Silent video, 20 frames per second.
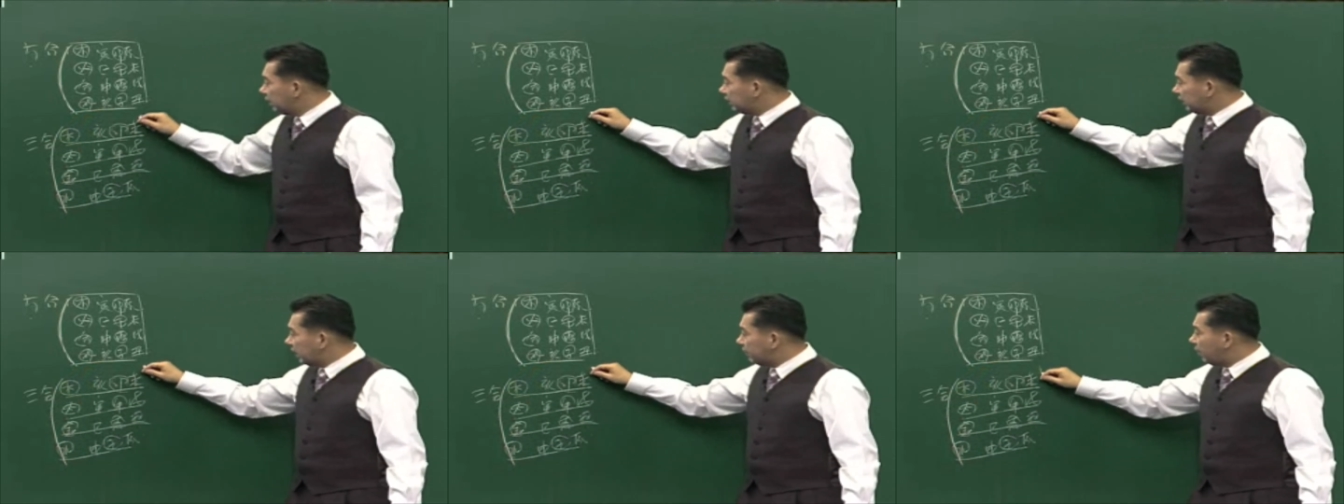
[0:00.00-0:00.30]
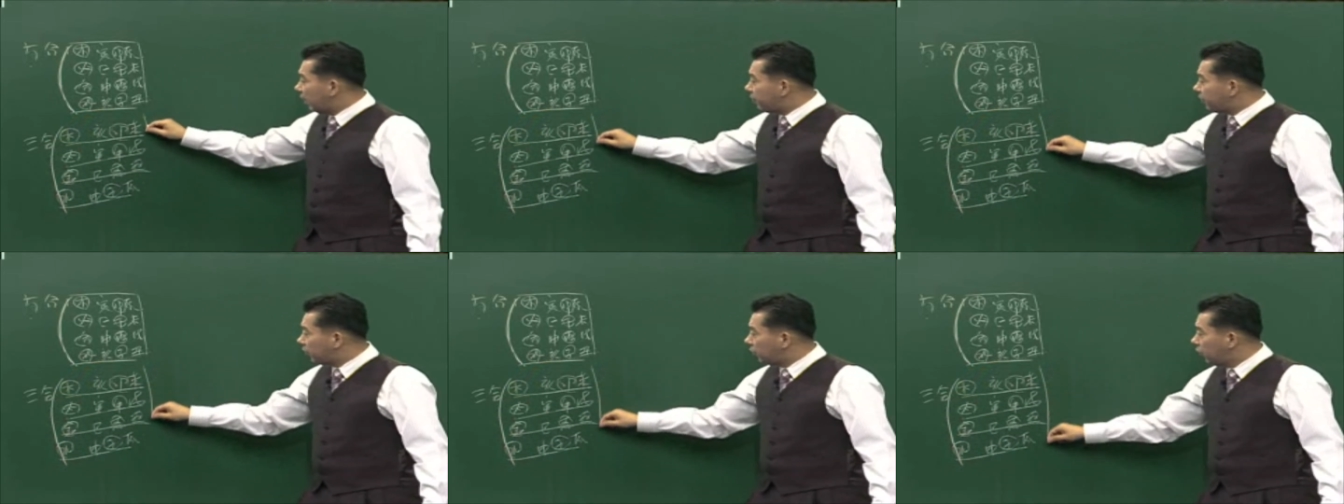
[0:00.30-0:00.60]

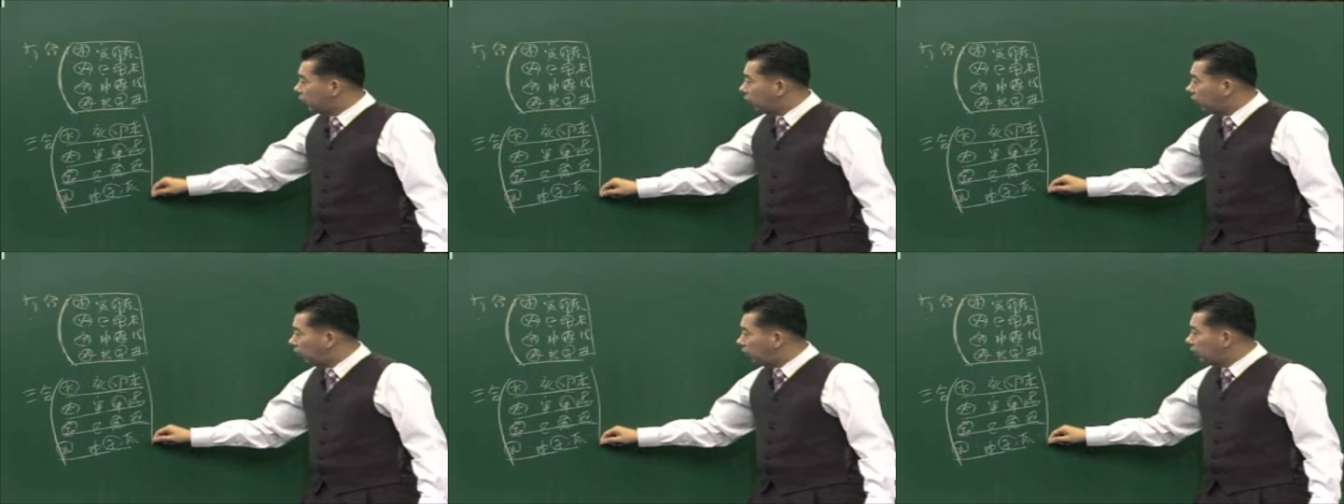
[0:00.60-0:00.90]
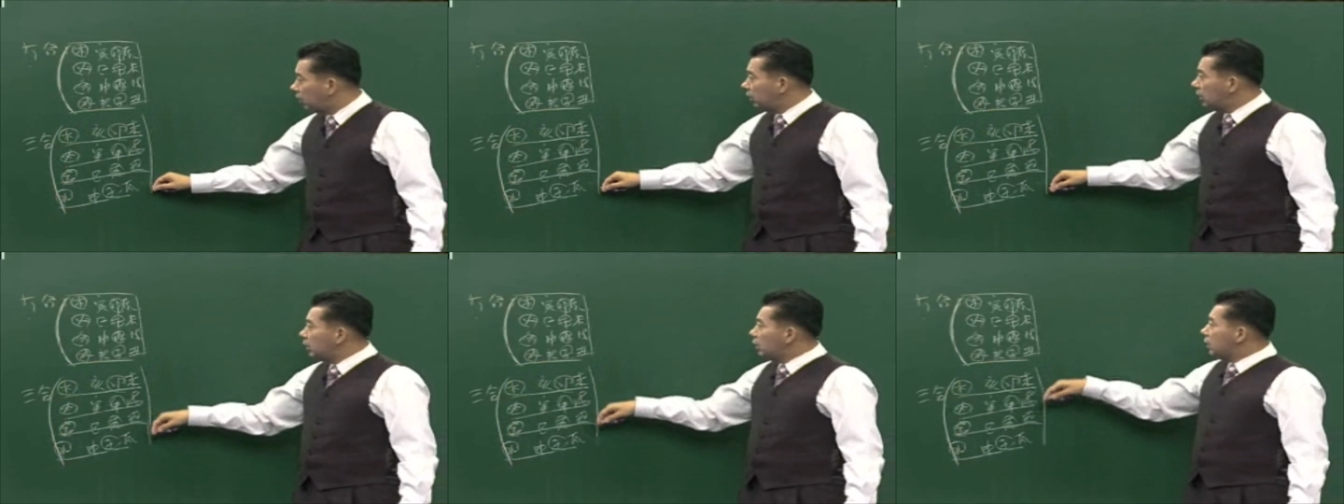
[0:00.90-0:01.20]
삼합이고요.
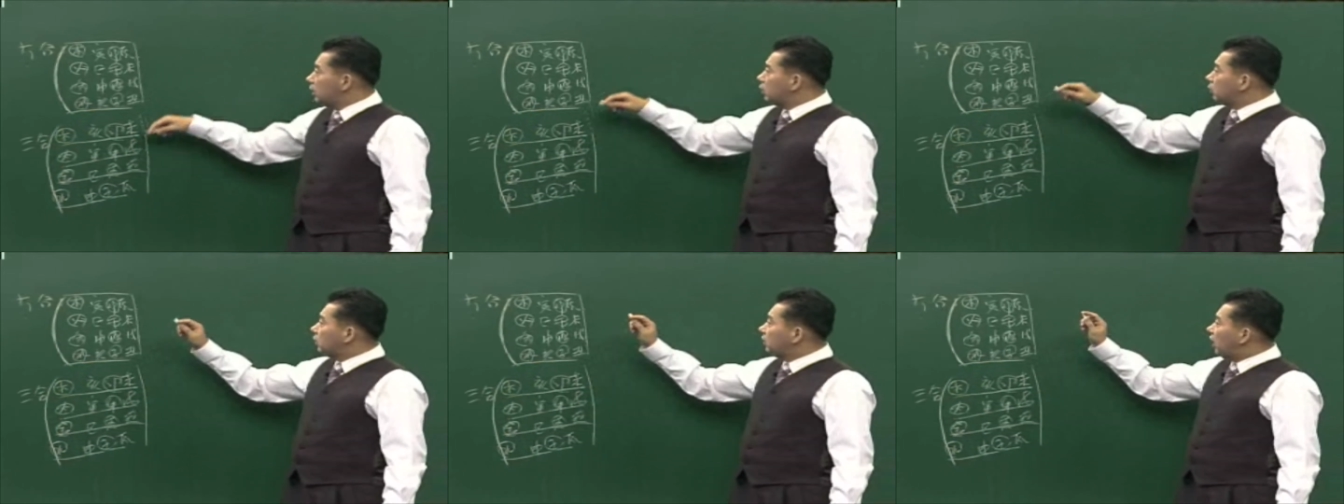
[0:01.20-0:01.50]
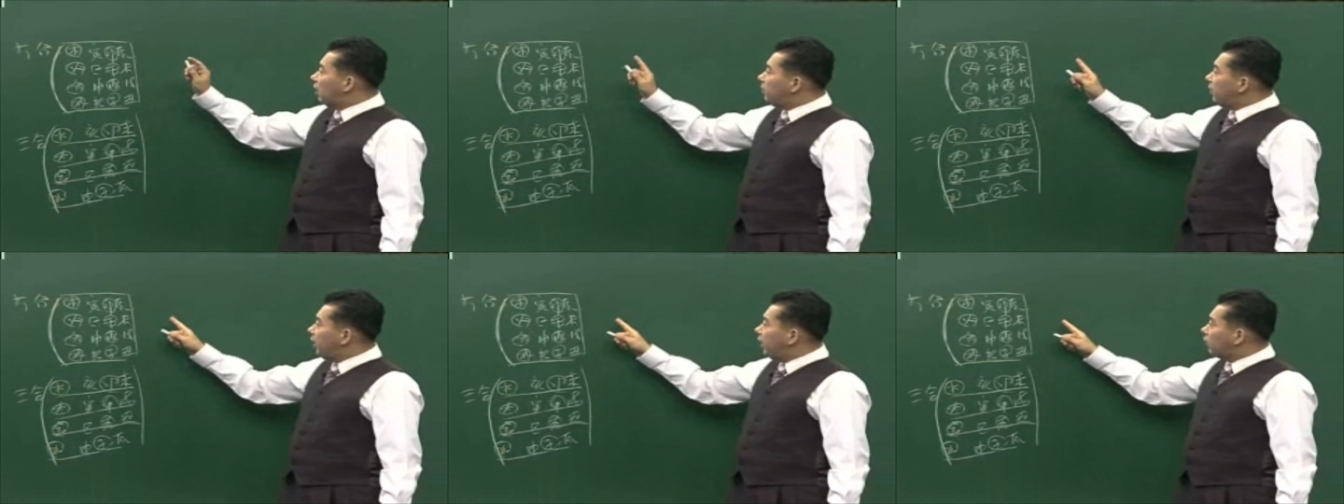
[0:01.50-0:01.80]
그
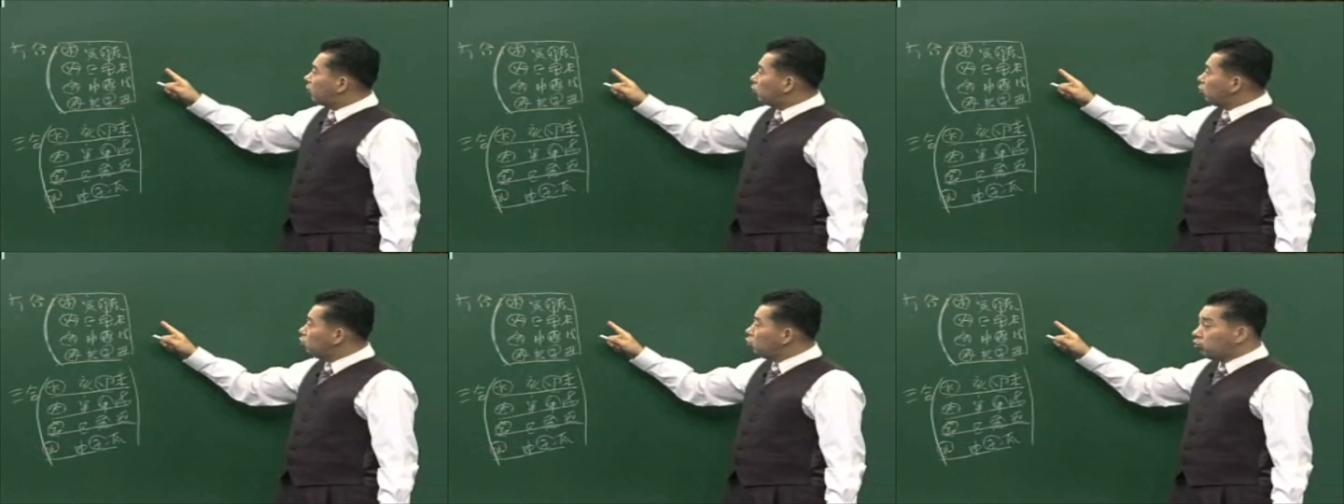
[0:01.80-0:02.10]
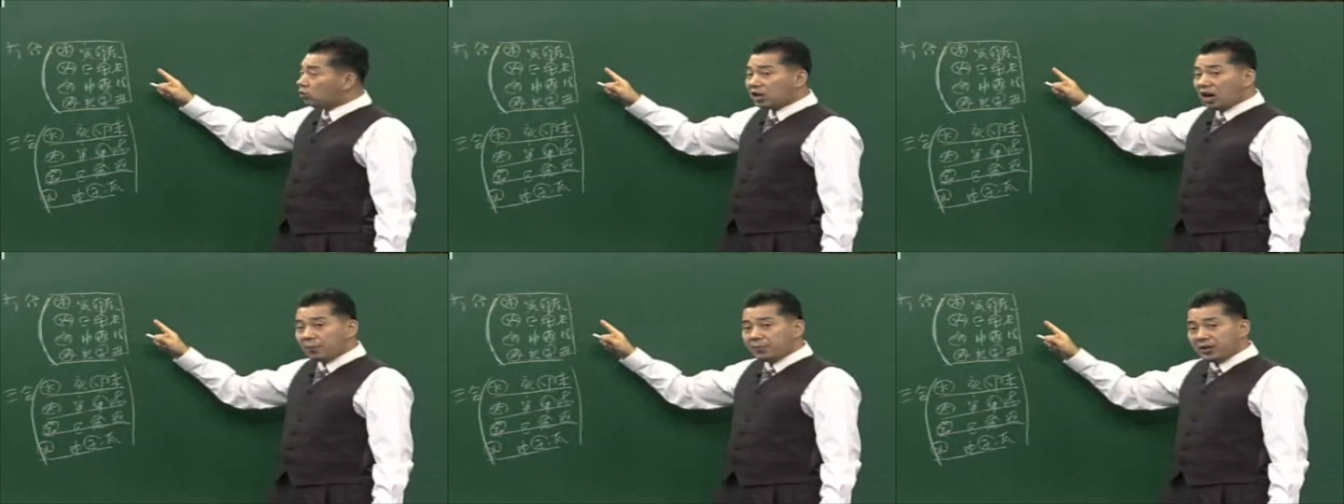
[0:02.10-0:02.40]
다음에 또
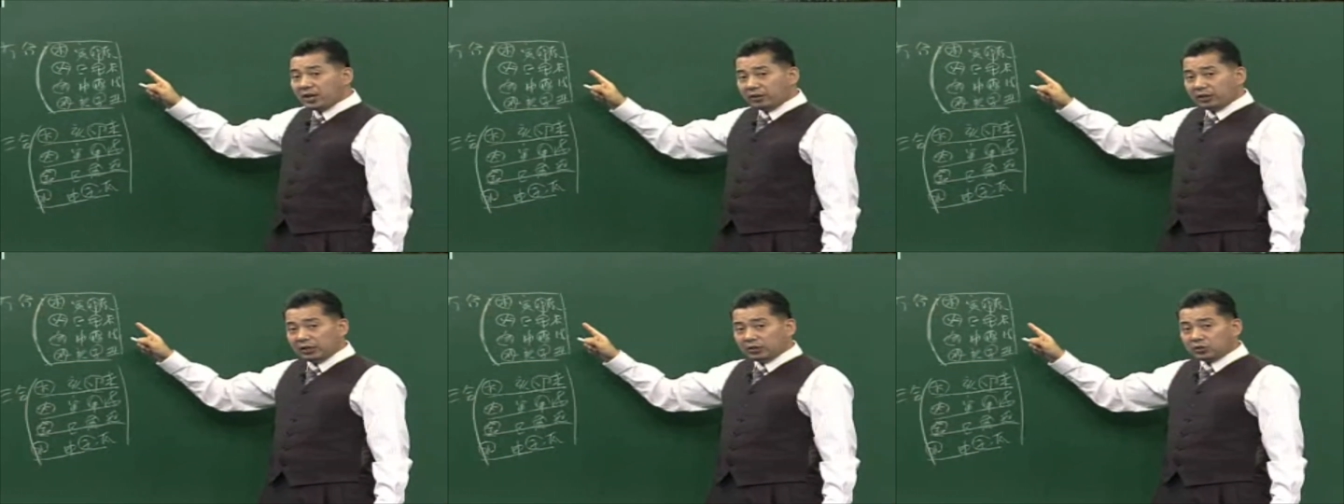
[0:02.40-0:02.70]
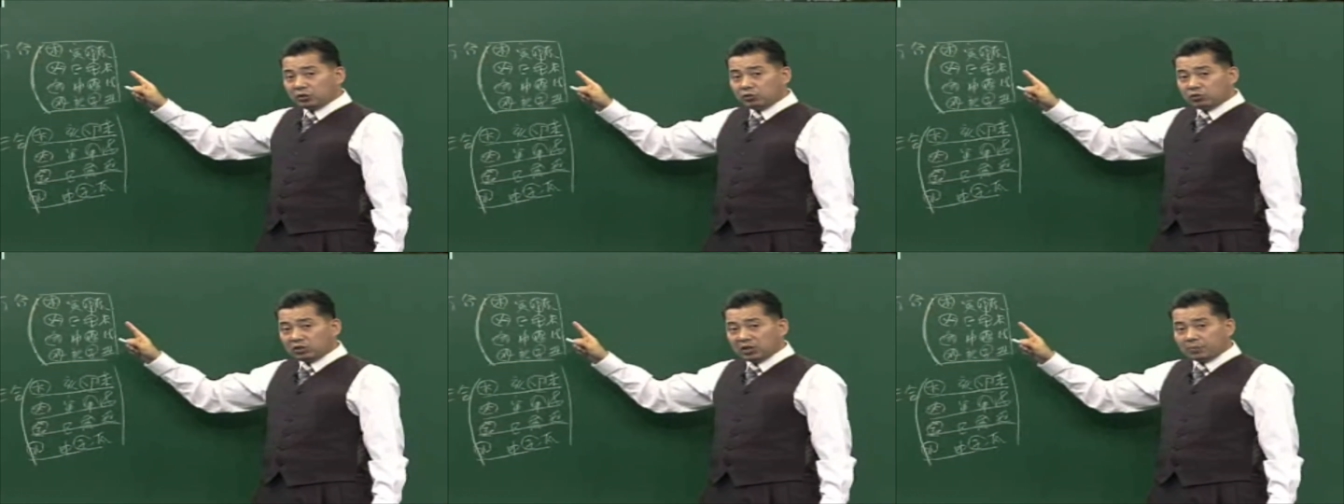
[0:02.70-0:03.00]
육합이라고
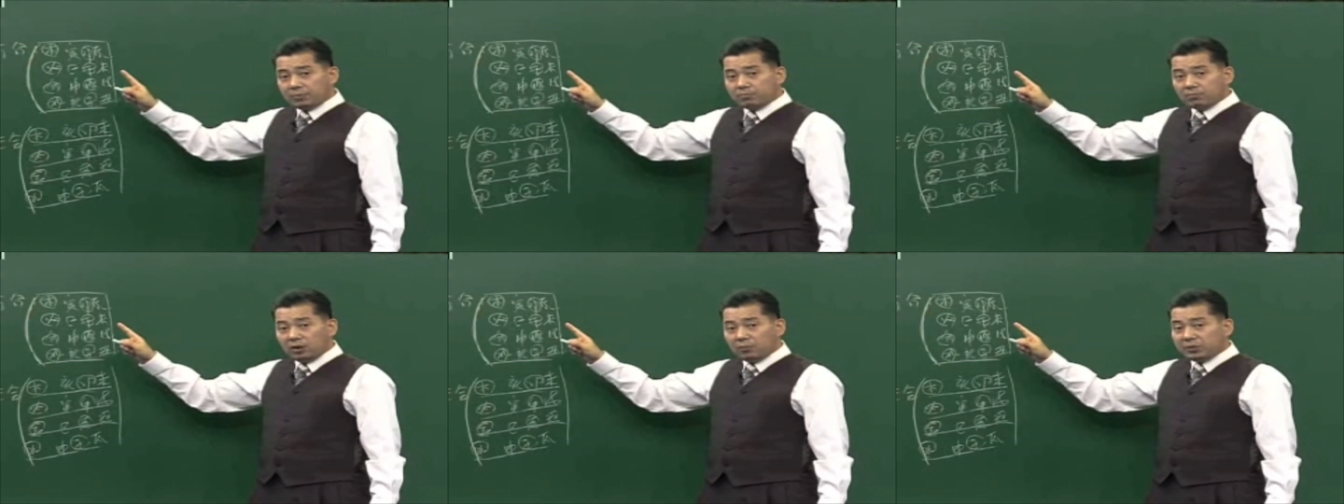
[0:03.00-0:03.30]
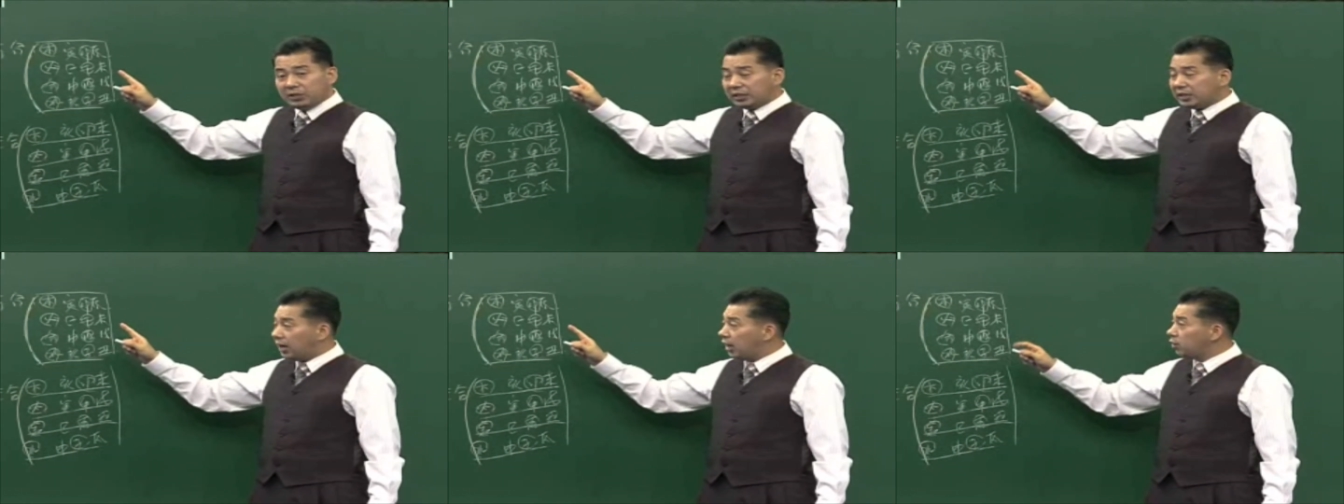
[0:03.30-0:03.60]
했죠. 육합은
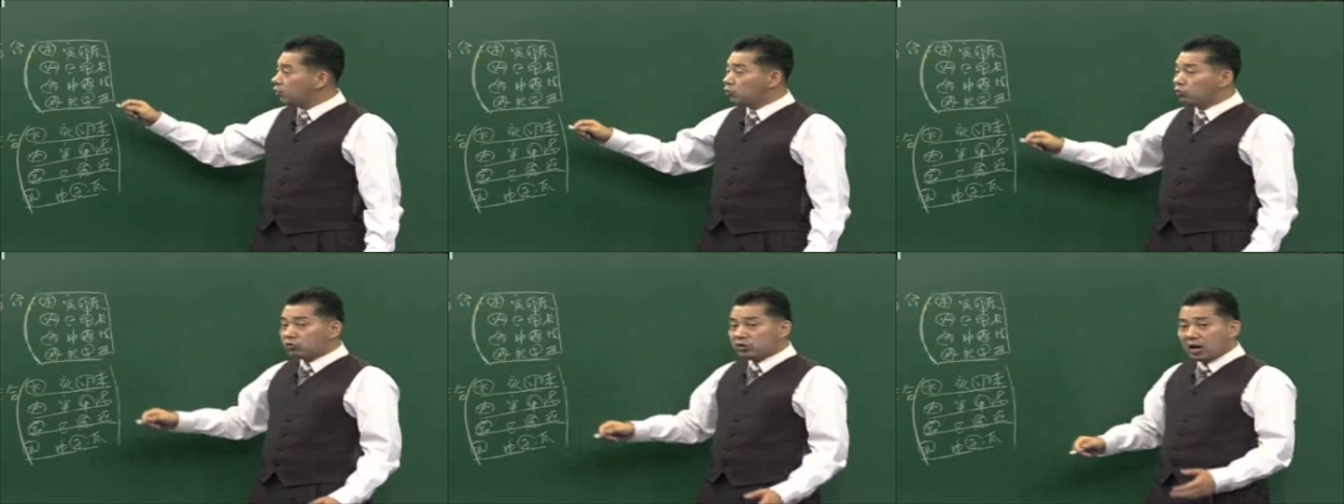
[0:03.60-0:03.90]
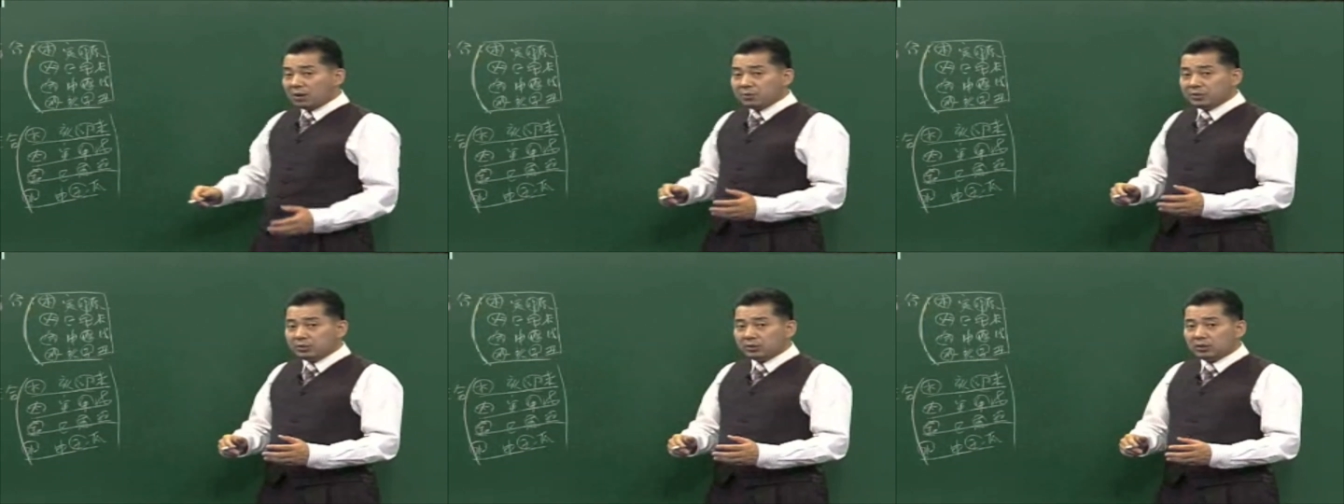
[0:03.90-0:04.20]
뭡니까?
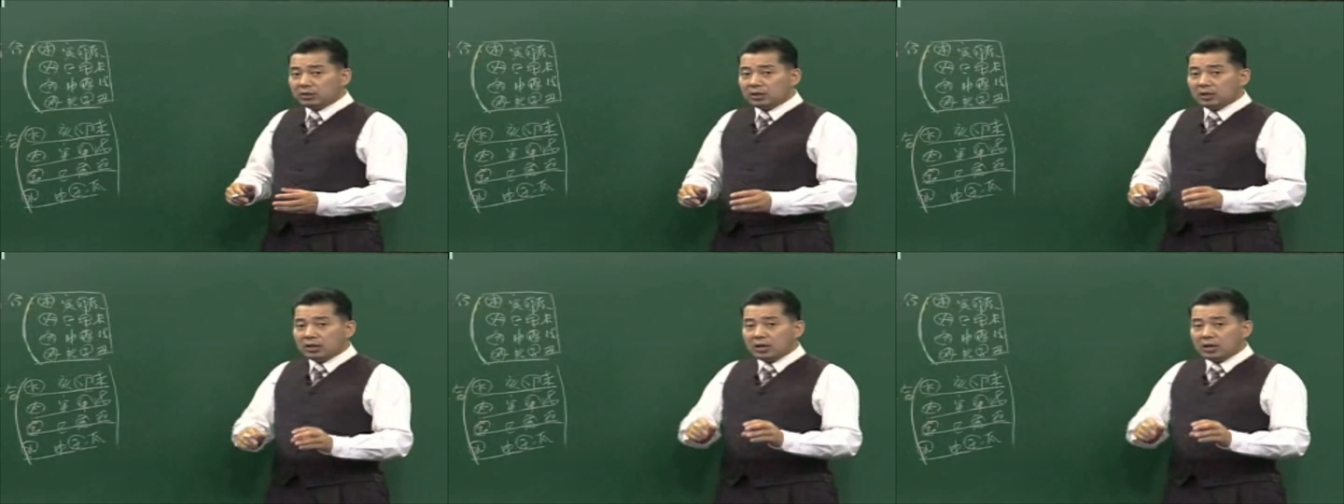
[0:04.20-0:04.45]
육합은